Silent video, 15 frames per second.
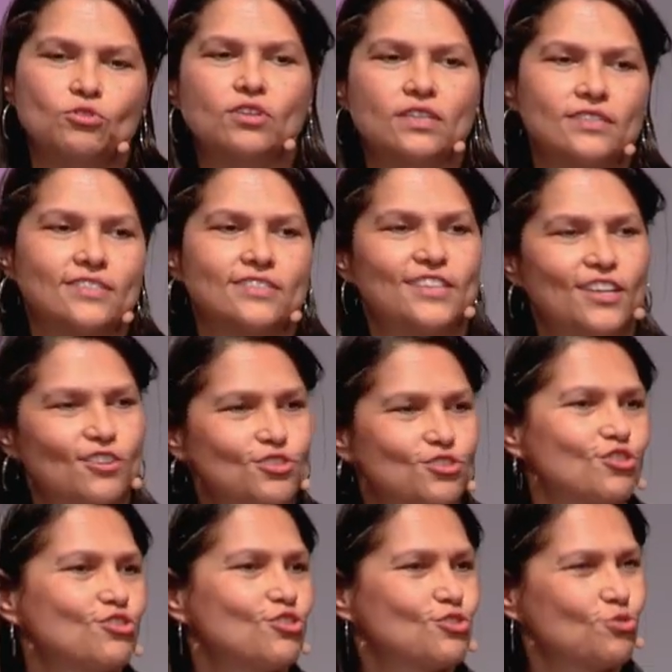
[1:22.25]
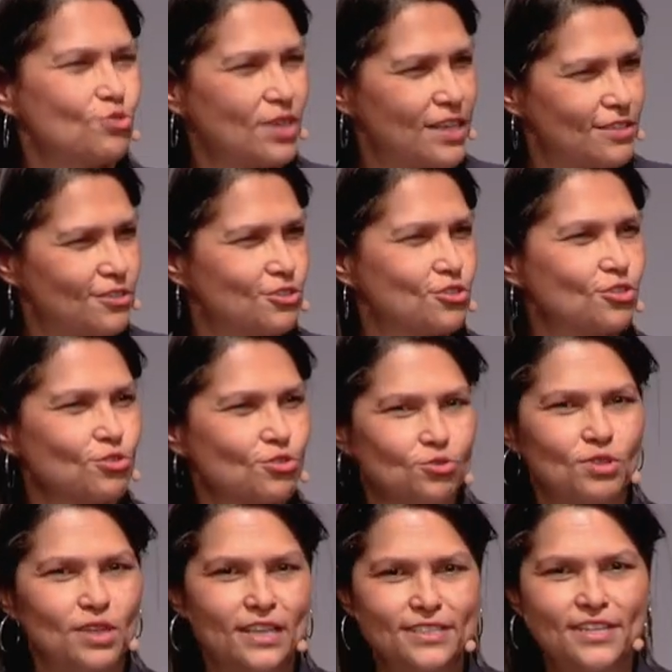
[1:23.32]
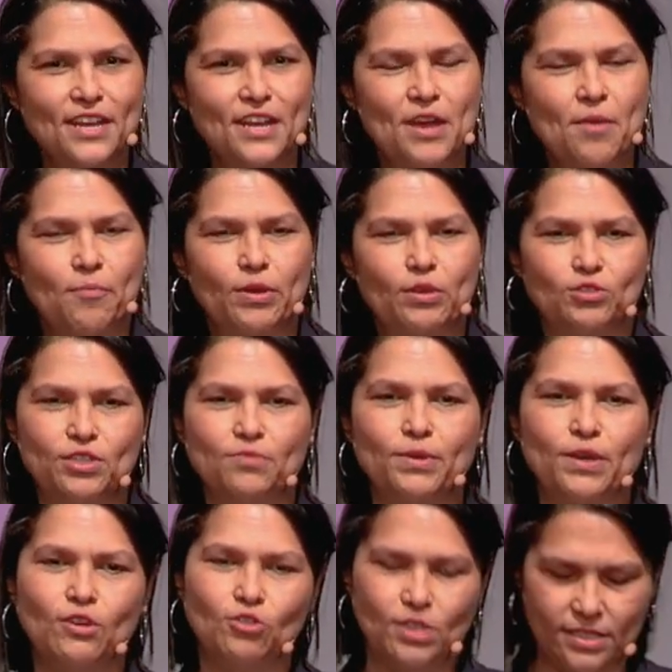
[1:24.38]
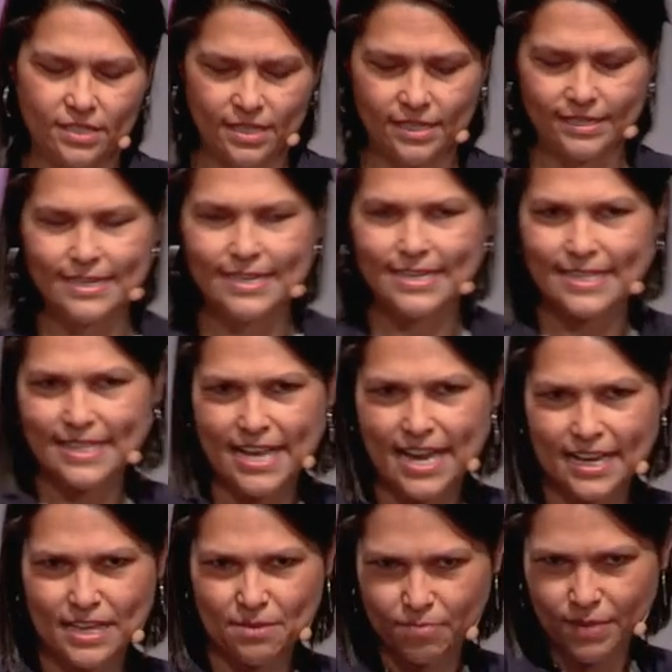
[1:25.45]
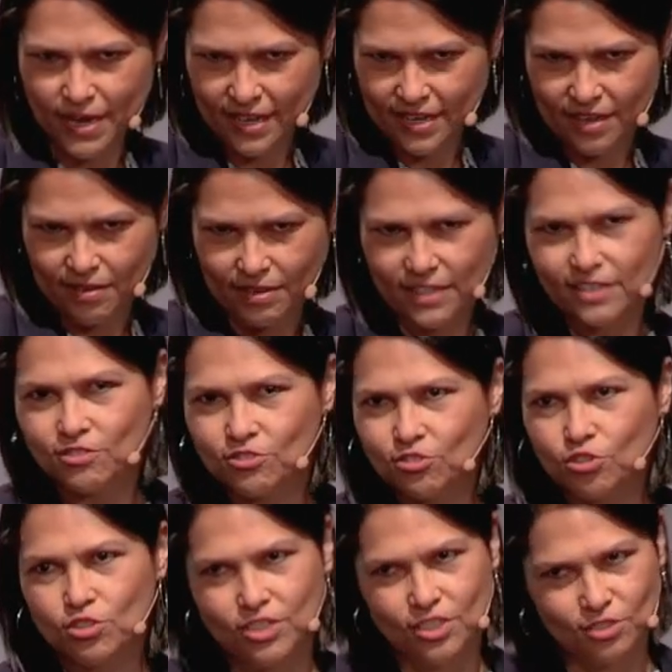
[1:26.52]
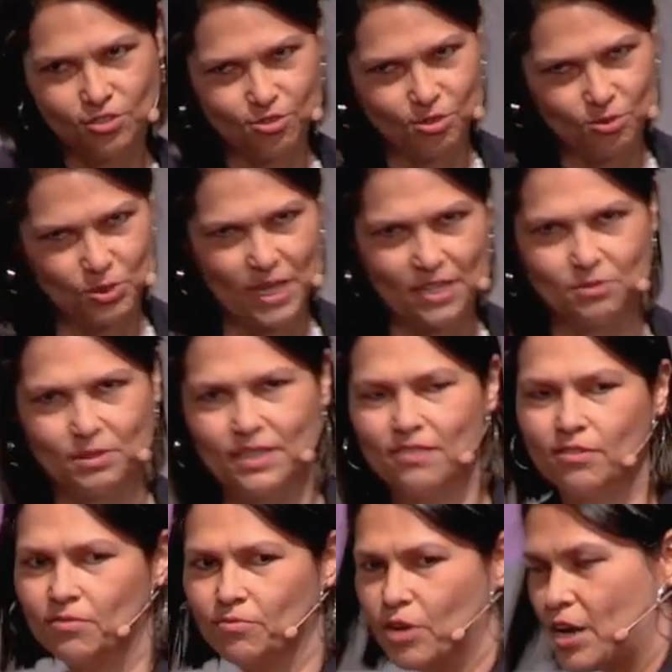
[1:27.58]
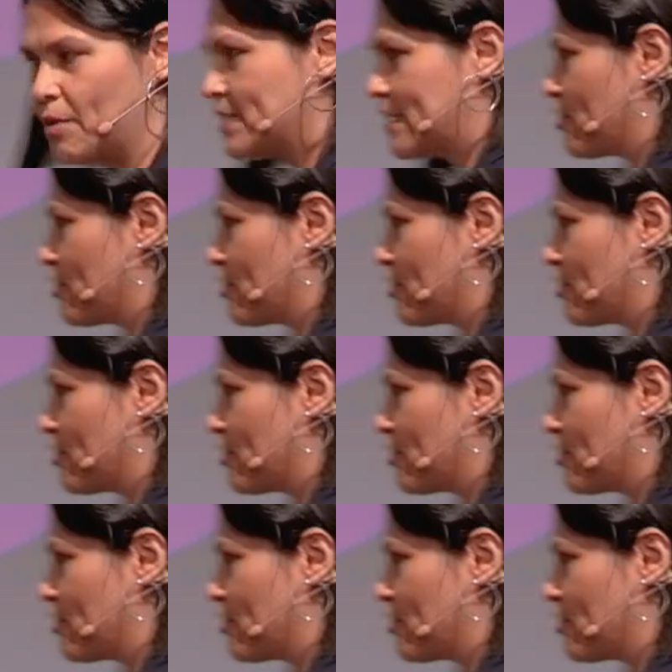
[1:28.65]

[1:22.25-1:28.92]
el mundo dice, sí, los tontos útiles, los tontos útiles, pero siempre lo dices de aquí para allá, ¿verdad? No diciéndolo a ustedes, ¿verdad? voy